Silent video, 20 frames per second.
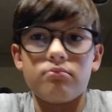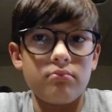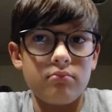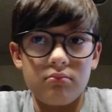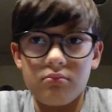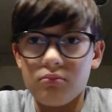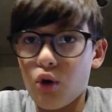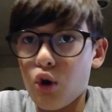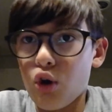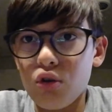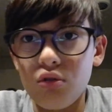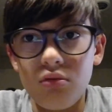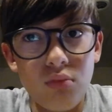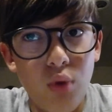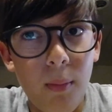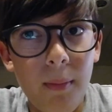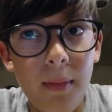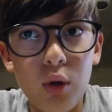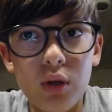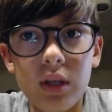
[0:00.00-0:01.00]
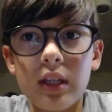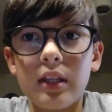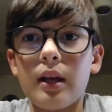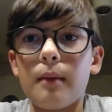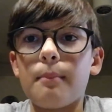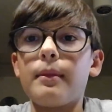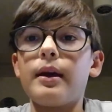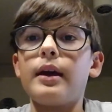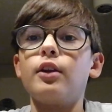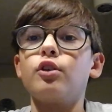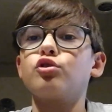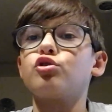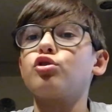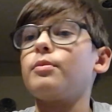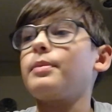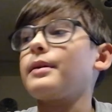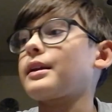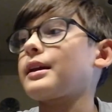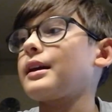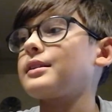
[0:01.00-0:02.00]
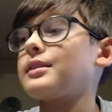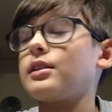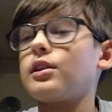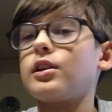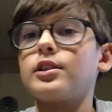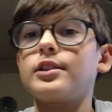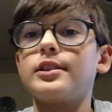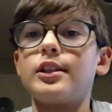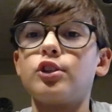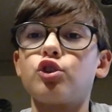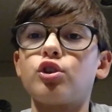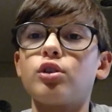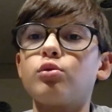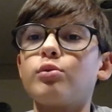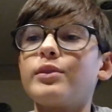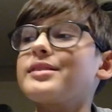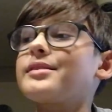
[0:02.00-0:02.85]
non, non, me lo chiede a me, non so perché stia giocando cioè,